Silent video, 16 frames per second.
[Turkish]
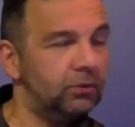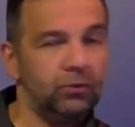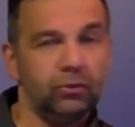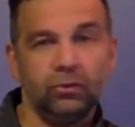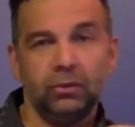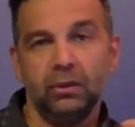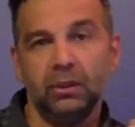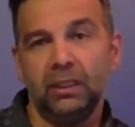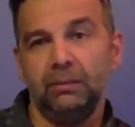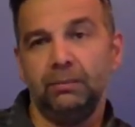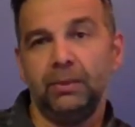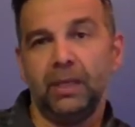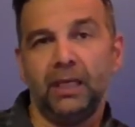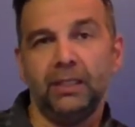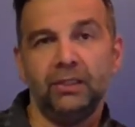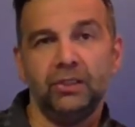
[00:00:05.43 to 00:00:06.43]
Çünkü
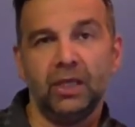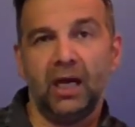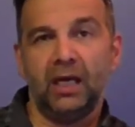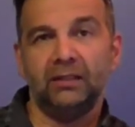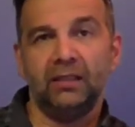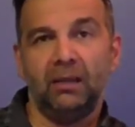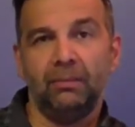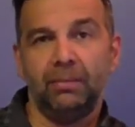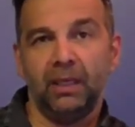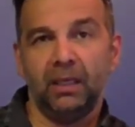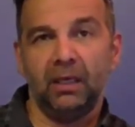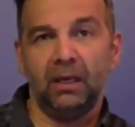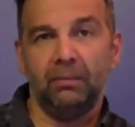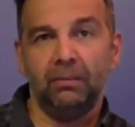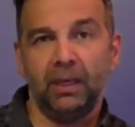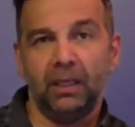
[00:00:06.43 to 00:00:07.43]
İbranice Adem
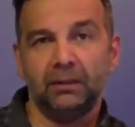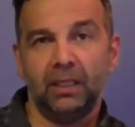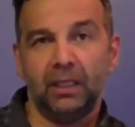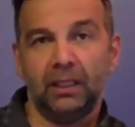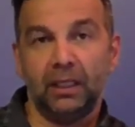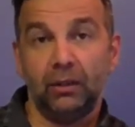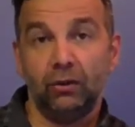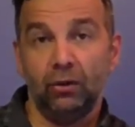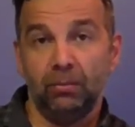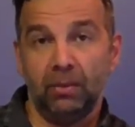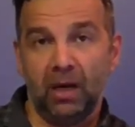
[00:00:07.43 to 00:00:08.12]
peygamberden geliyor.